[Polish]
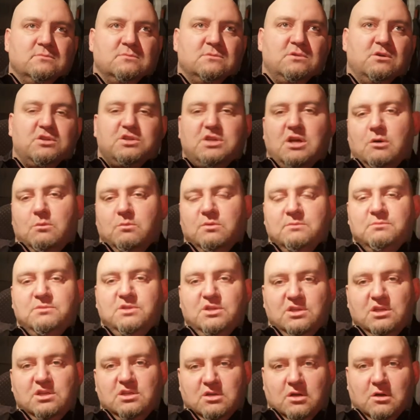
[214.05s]
No chciałbym
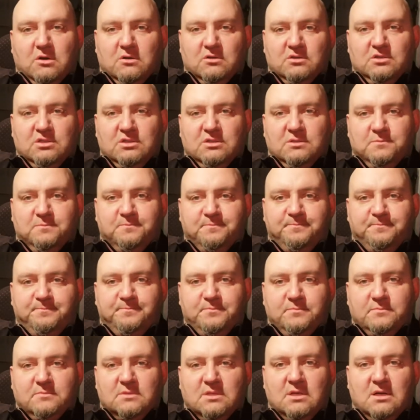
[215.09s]
10 koni,
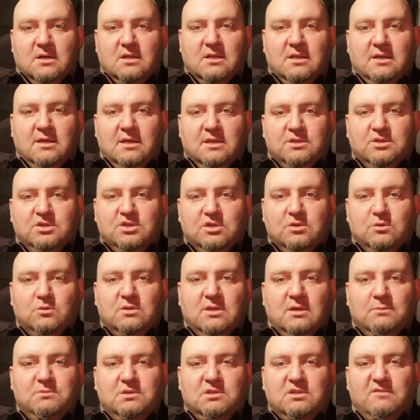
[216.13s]
ale czy
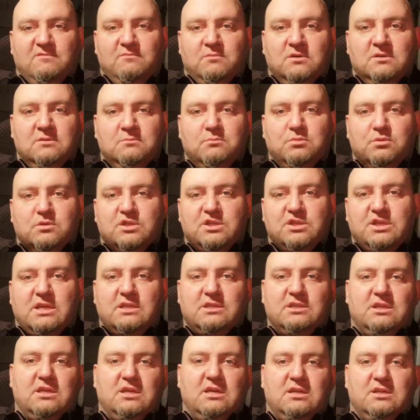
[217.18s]
uda mi się w moim
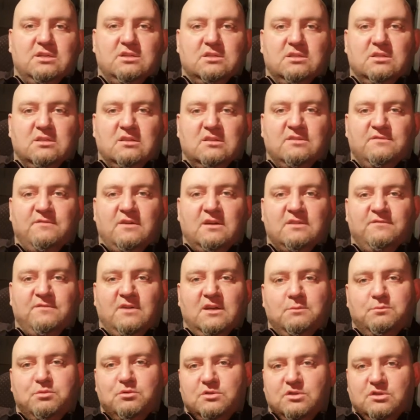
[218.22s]
budżecie, czyli te
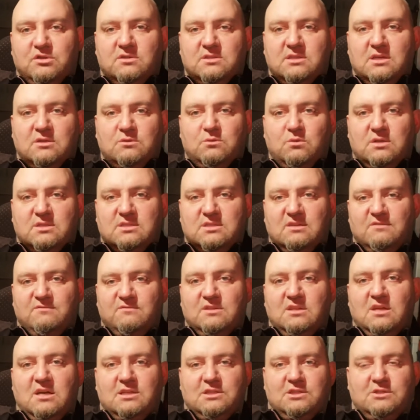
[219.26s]
2-2,5 tysiąca, które chcę
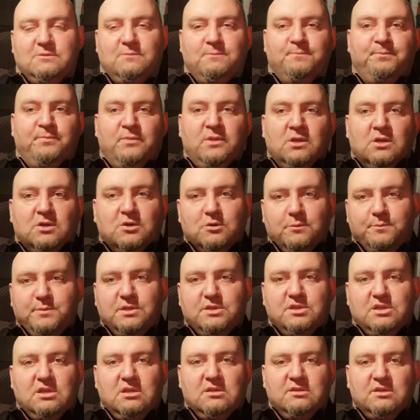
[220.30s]
wydać,
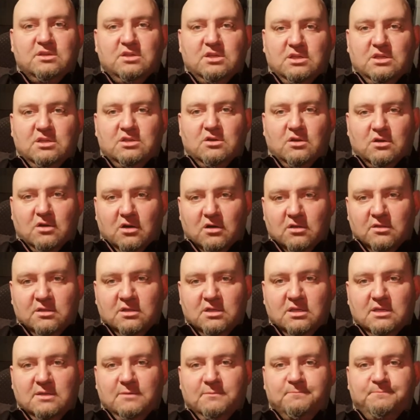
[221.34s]
kupić silnik
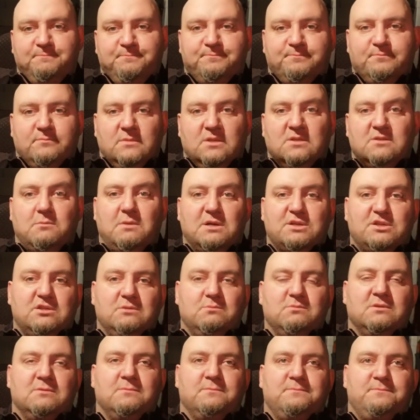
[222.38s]
10-konny? Zobaczymy.